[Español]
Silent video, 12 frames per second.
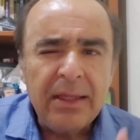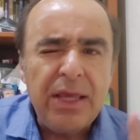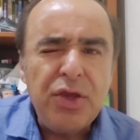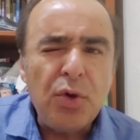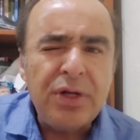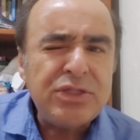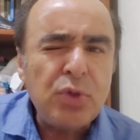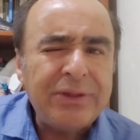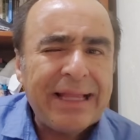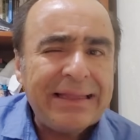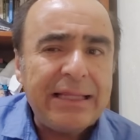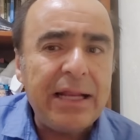Quiñones no
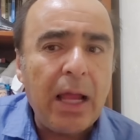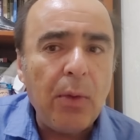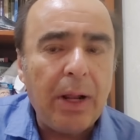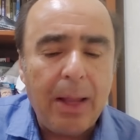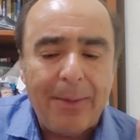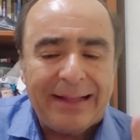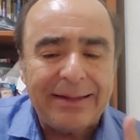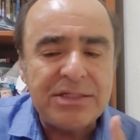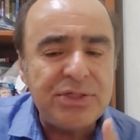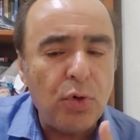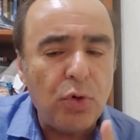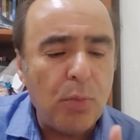tan tirado a la banda,
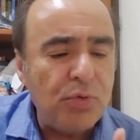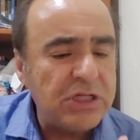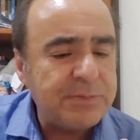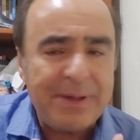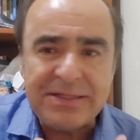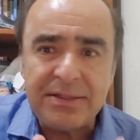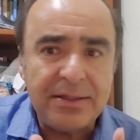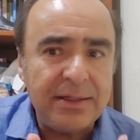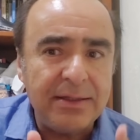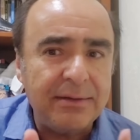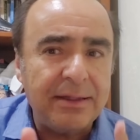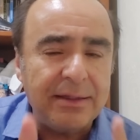sino como una especie
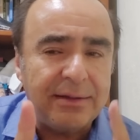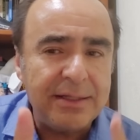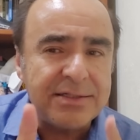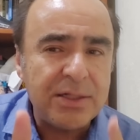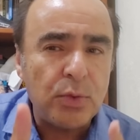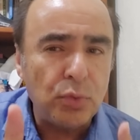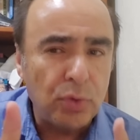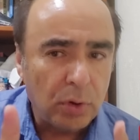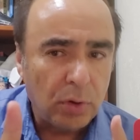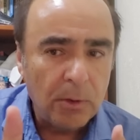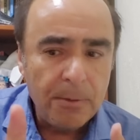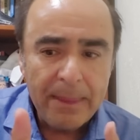de, de,
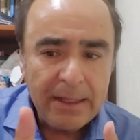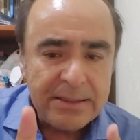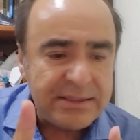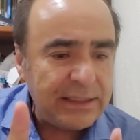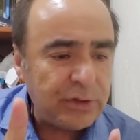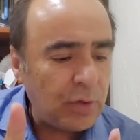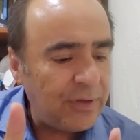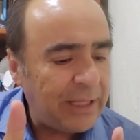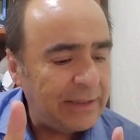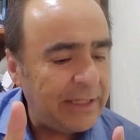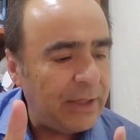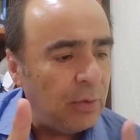segundo centro
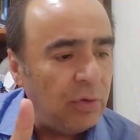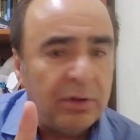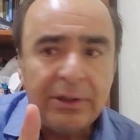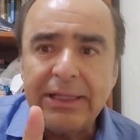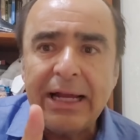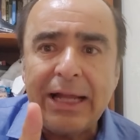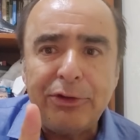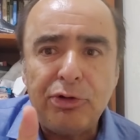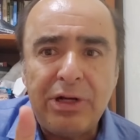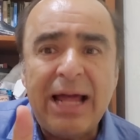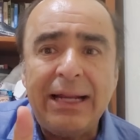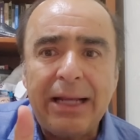delantero,
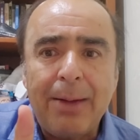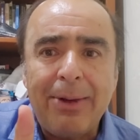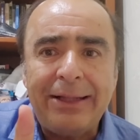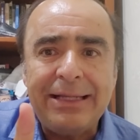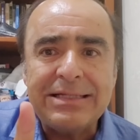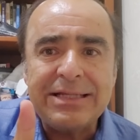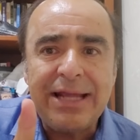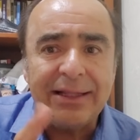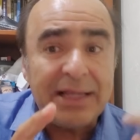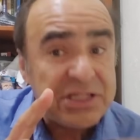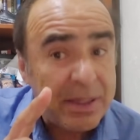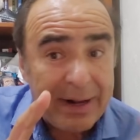dejándole la, banda
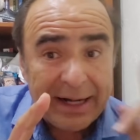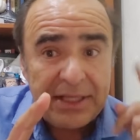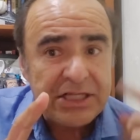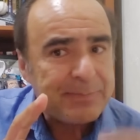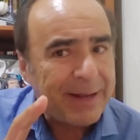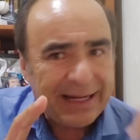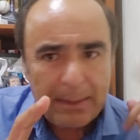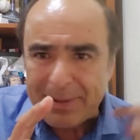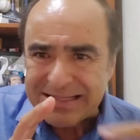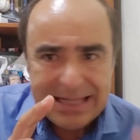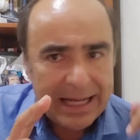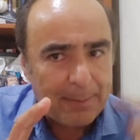izquierda a Chava Reyes para que
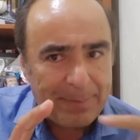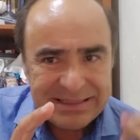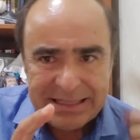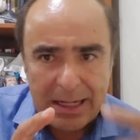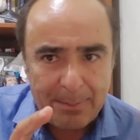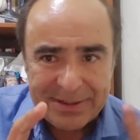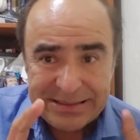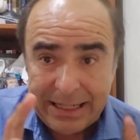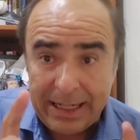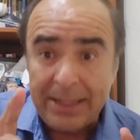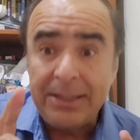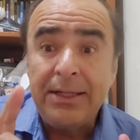pasara, pasara,
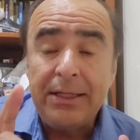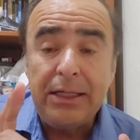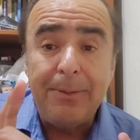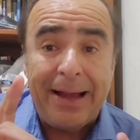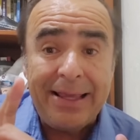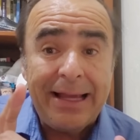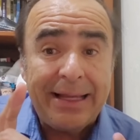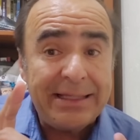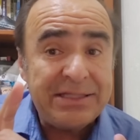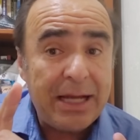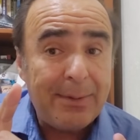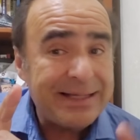pasara. Y vaya
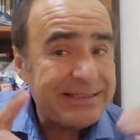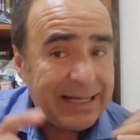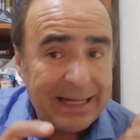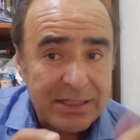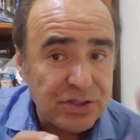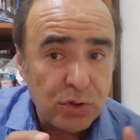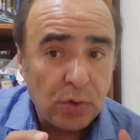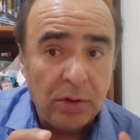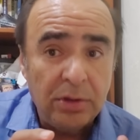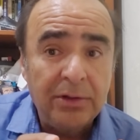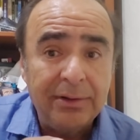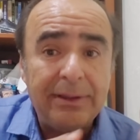que Chava se
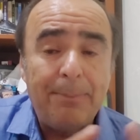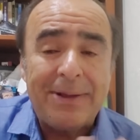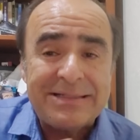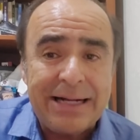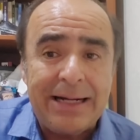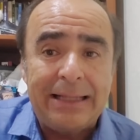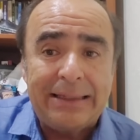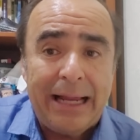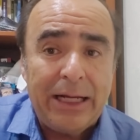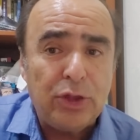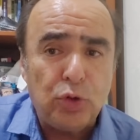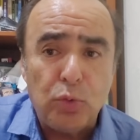cansó de pasar al
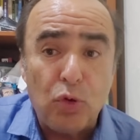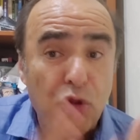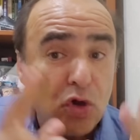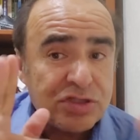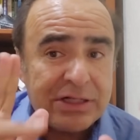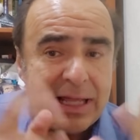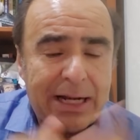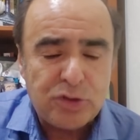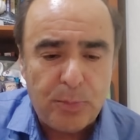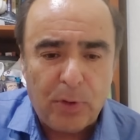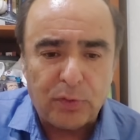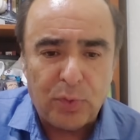ataque, tuvo dos
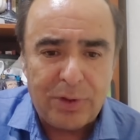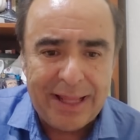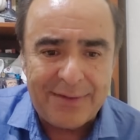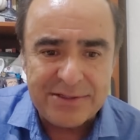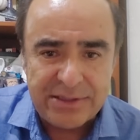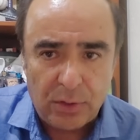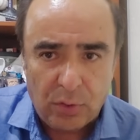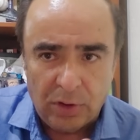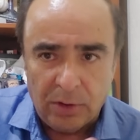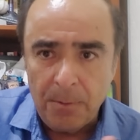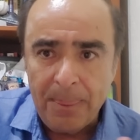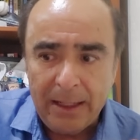claras oportunidades de
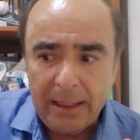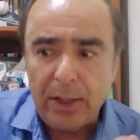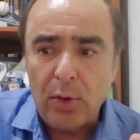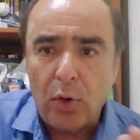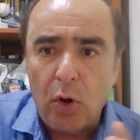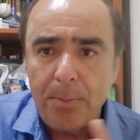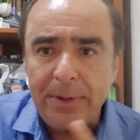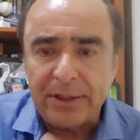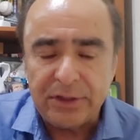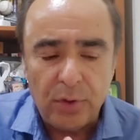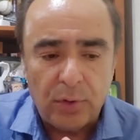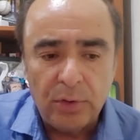gol que no
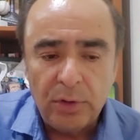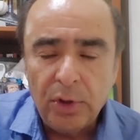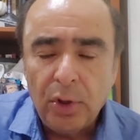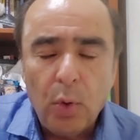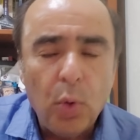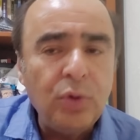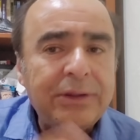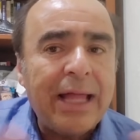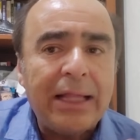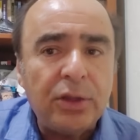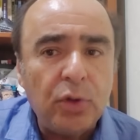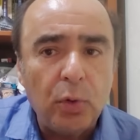convirtió. Un
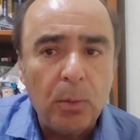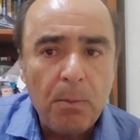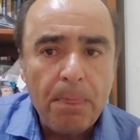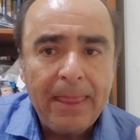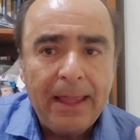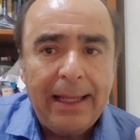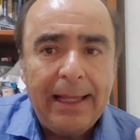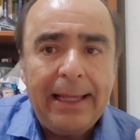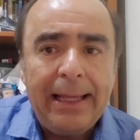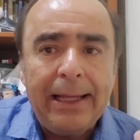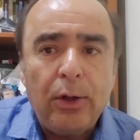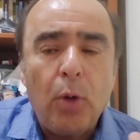tanto
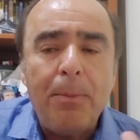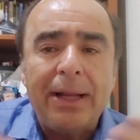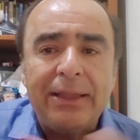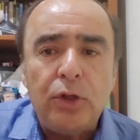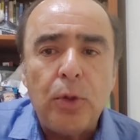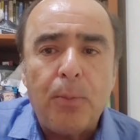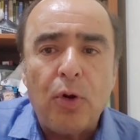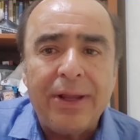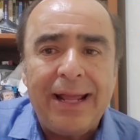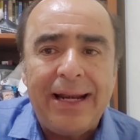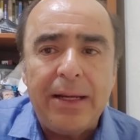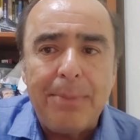eh, convertido por
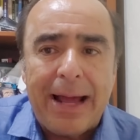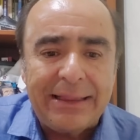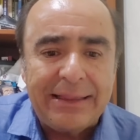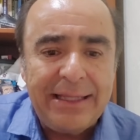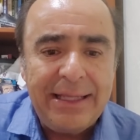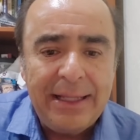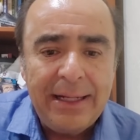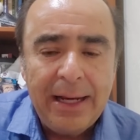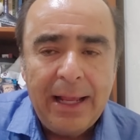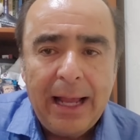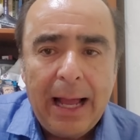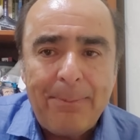Henry Martí,
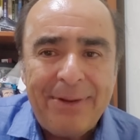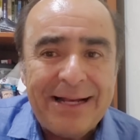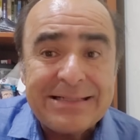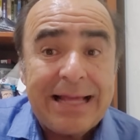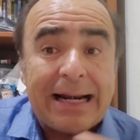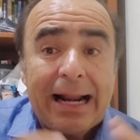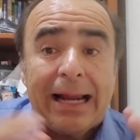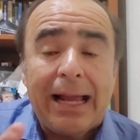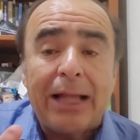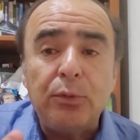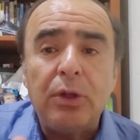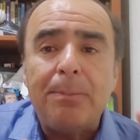apenas
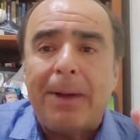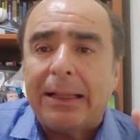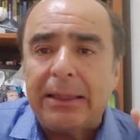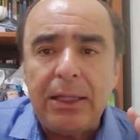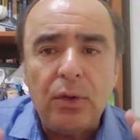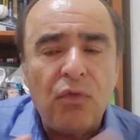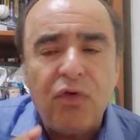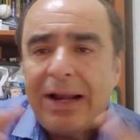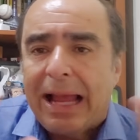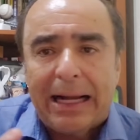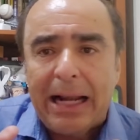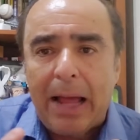arrancando el partido,
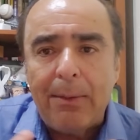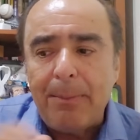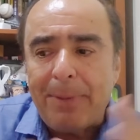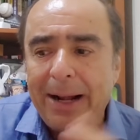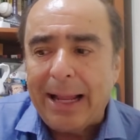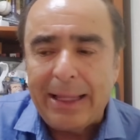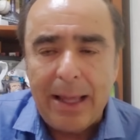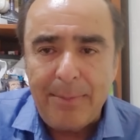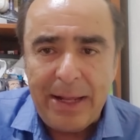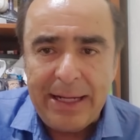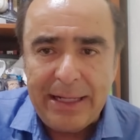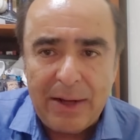fue la clave para que
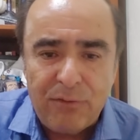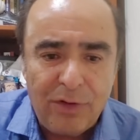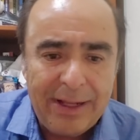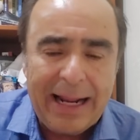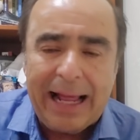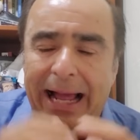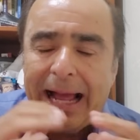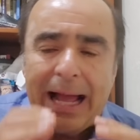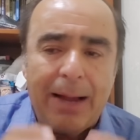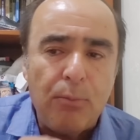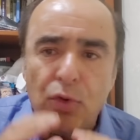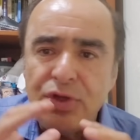América fuera
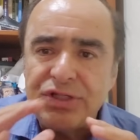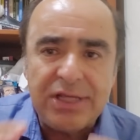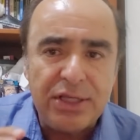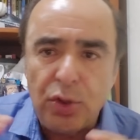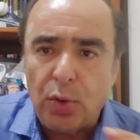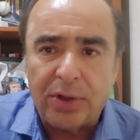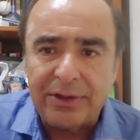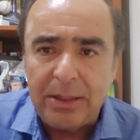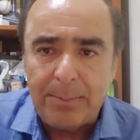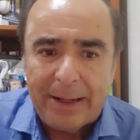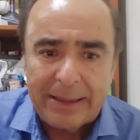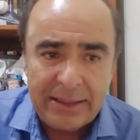amo y señor
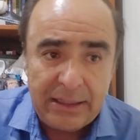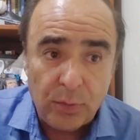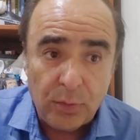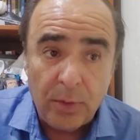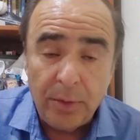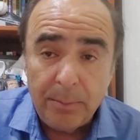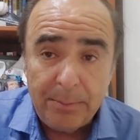del partido.